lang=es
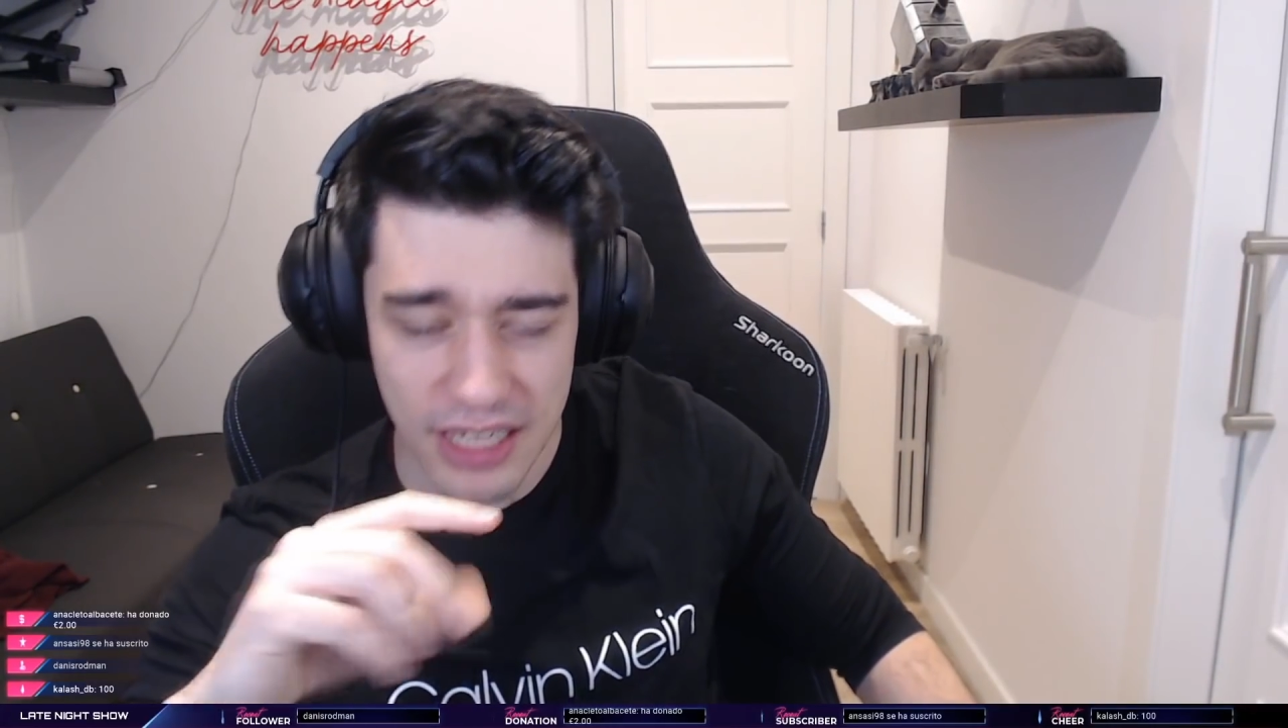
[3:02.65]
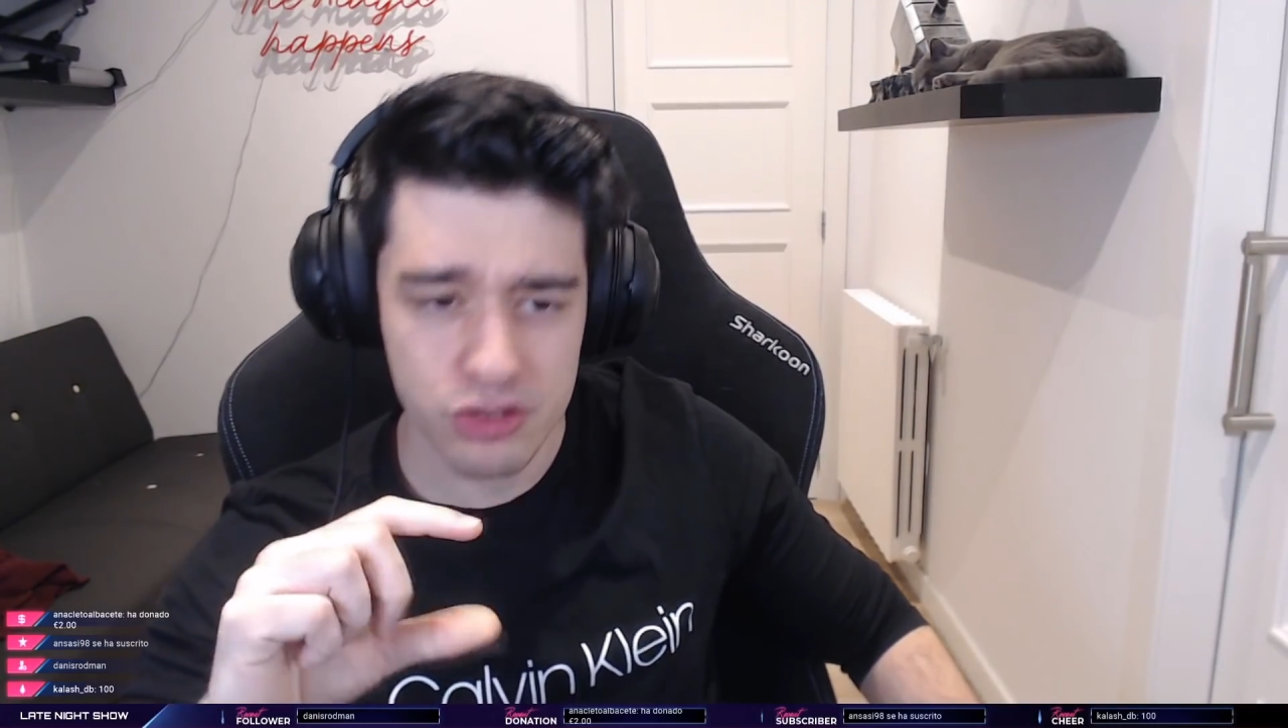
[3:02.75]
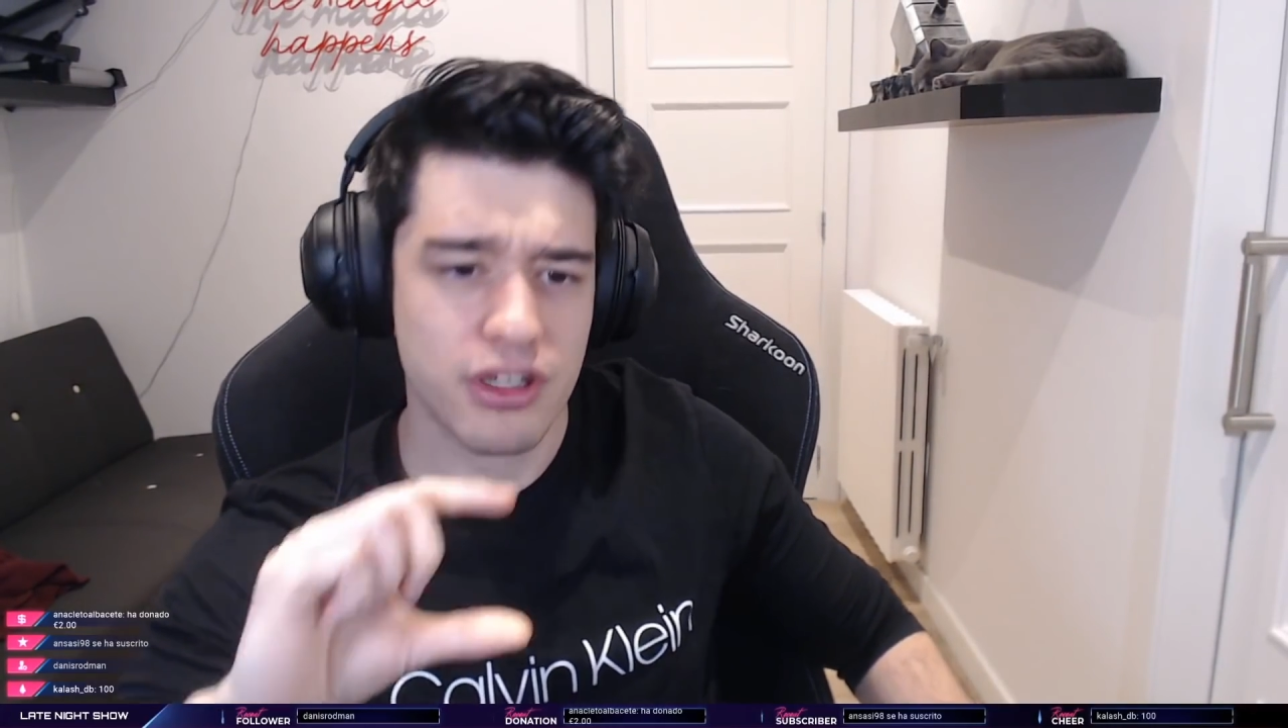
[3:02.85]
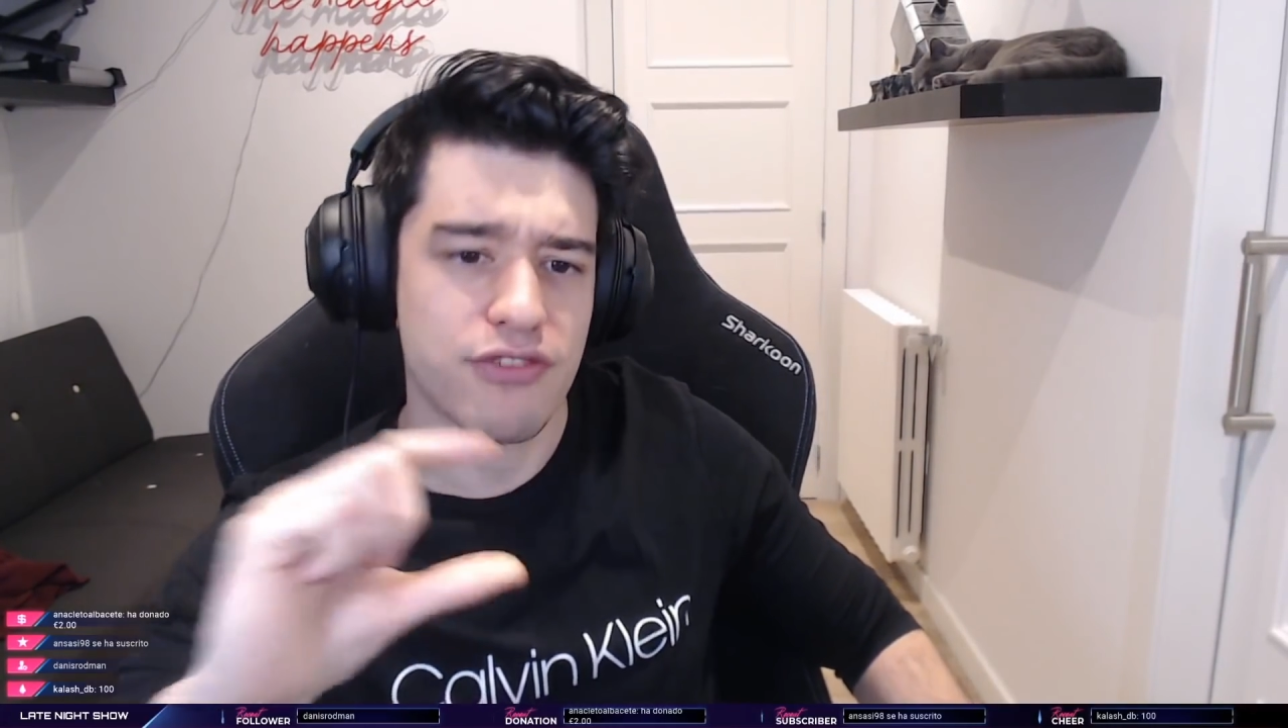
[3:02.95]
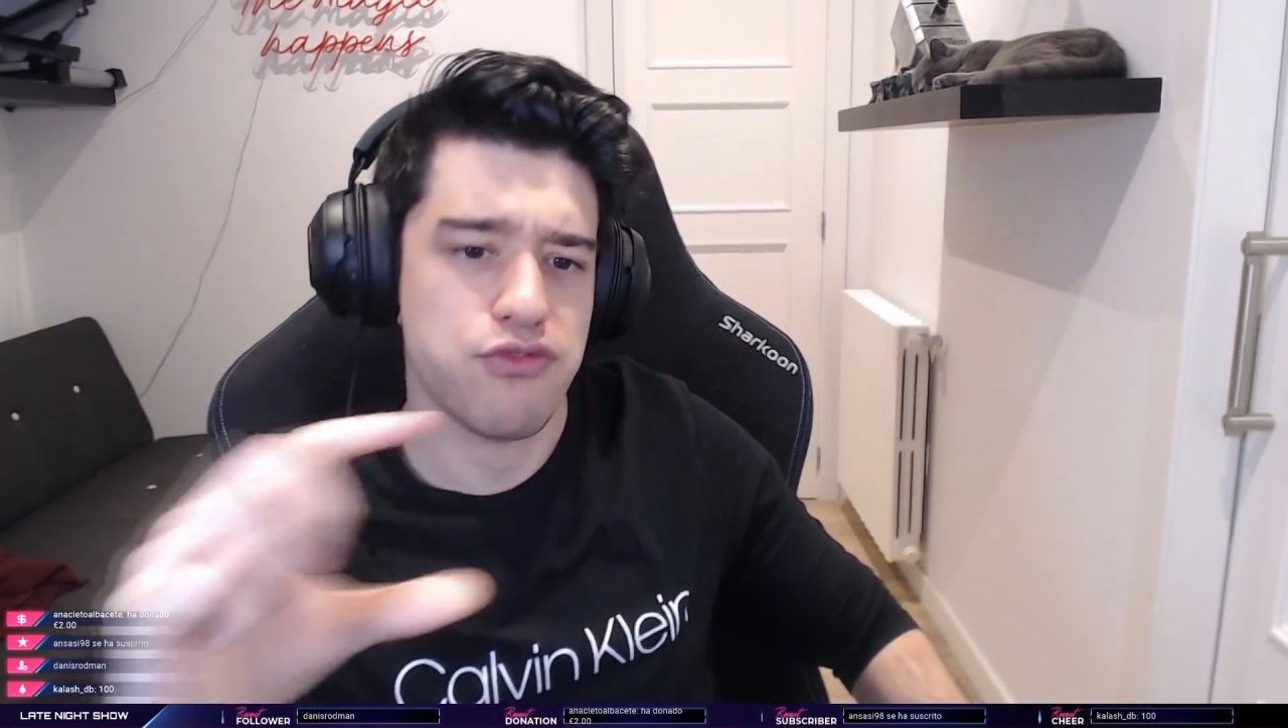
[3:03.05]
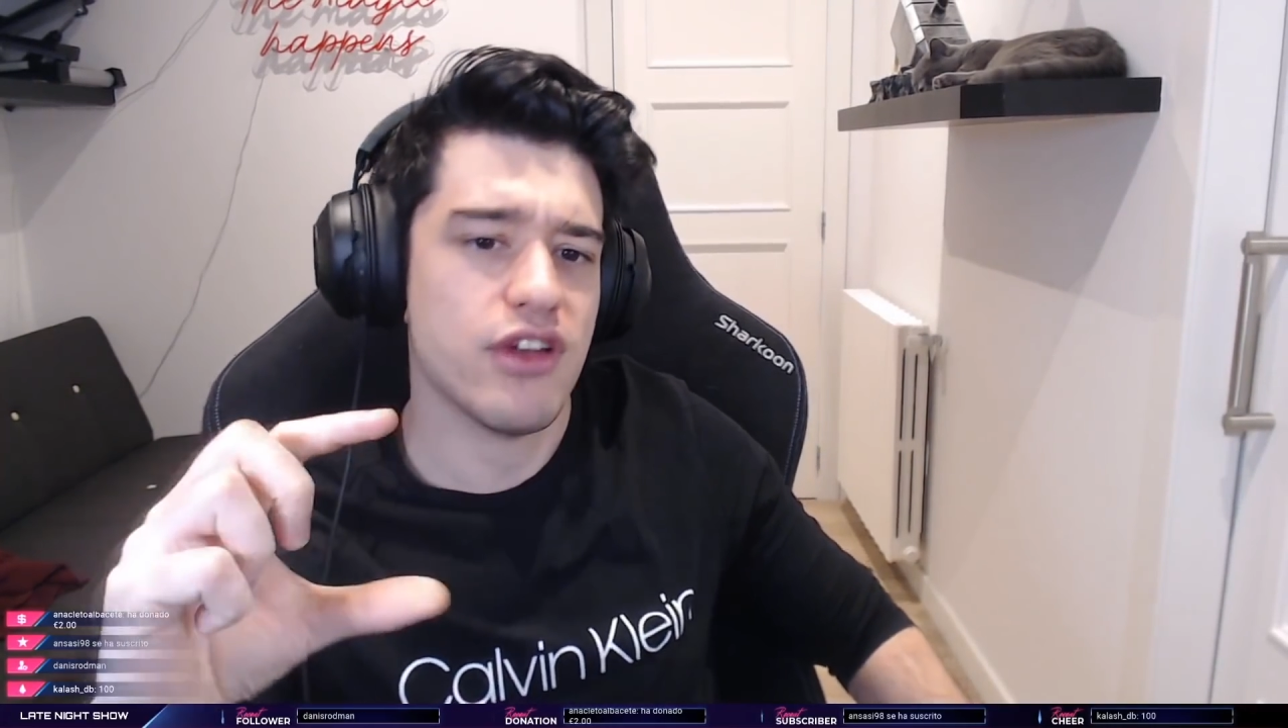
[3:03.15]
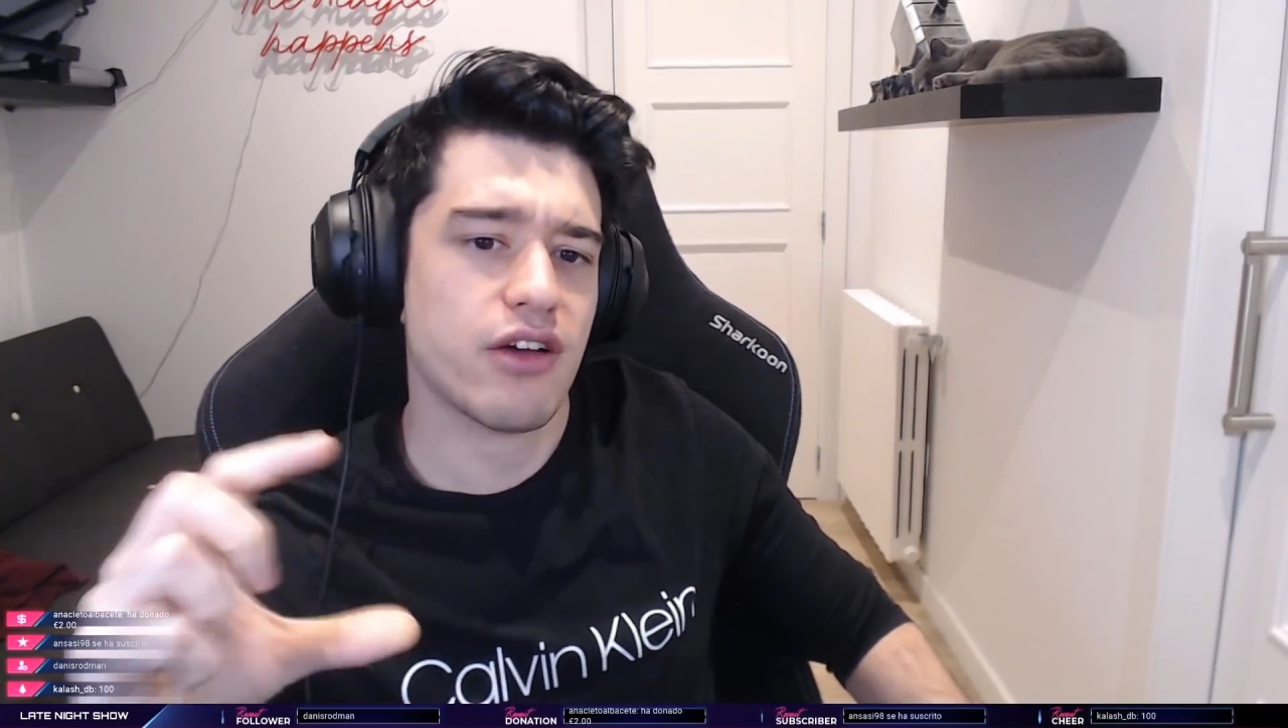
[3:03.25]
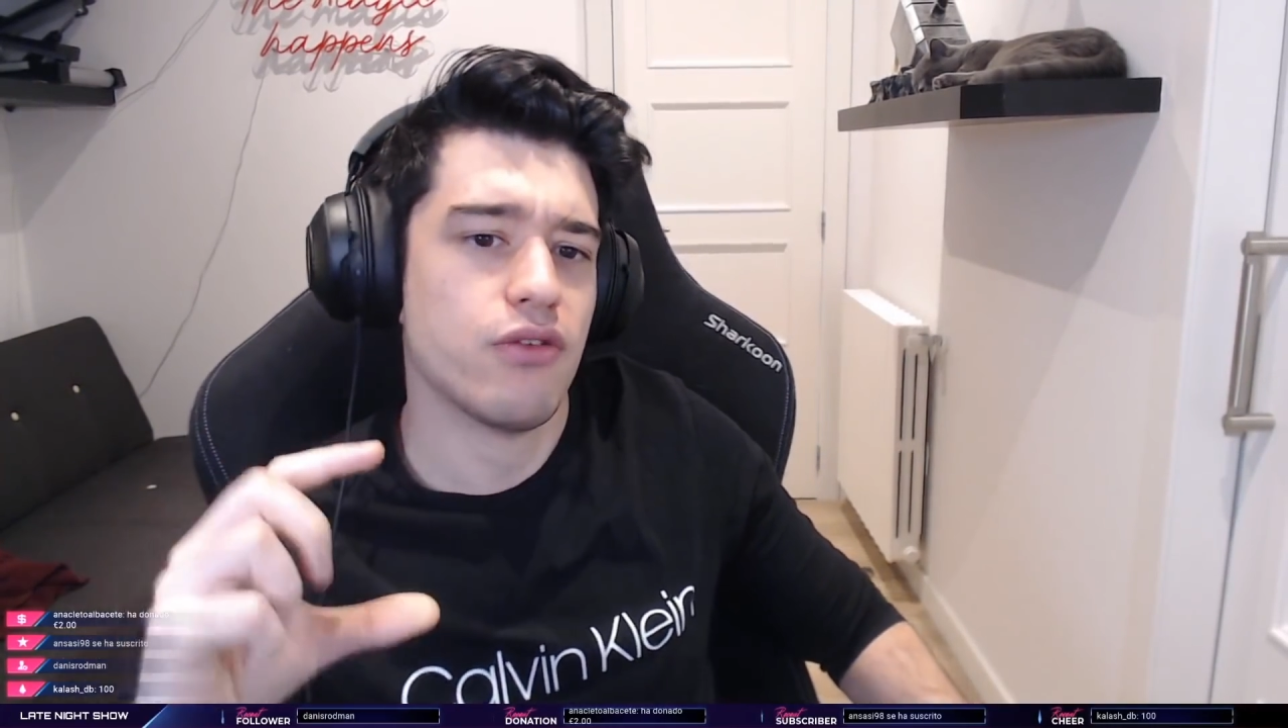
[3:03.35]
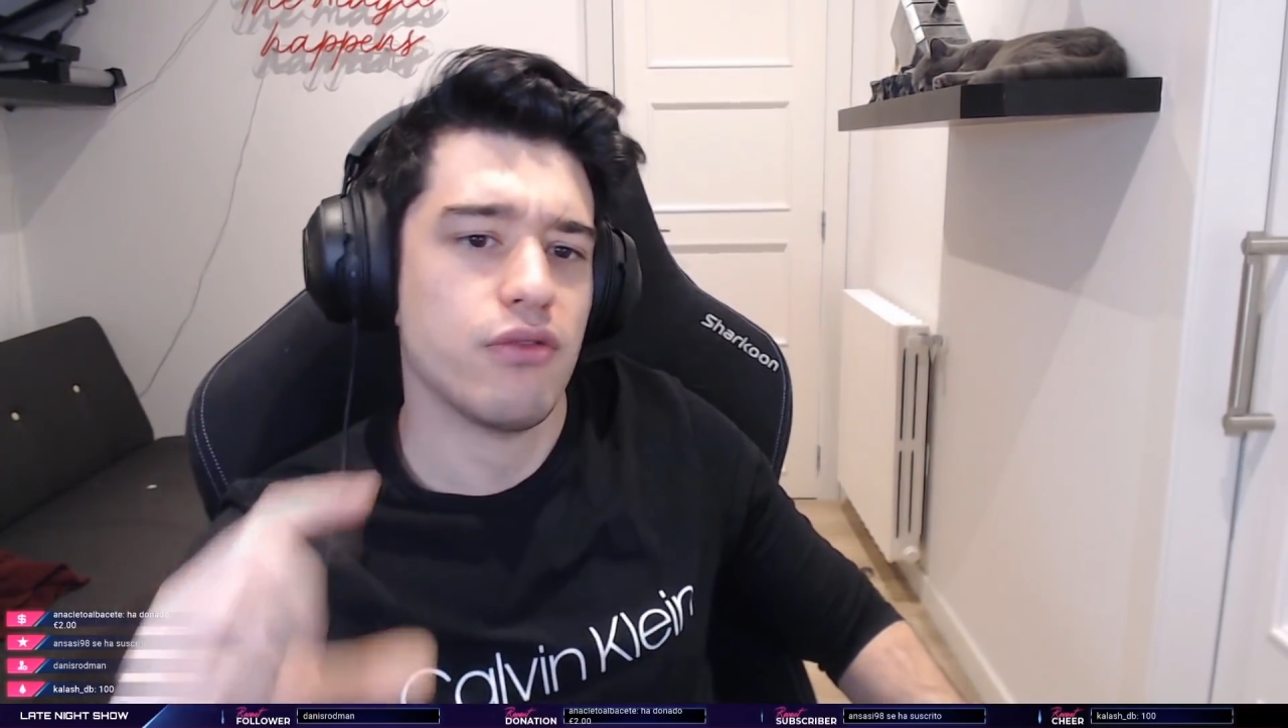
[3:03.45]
es un reflejo, un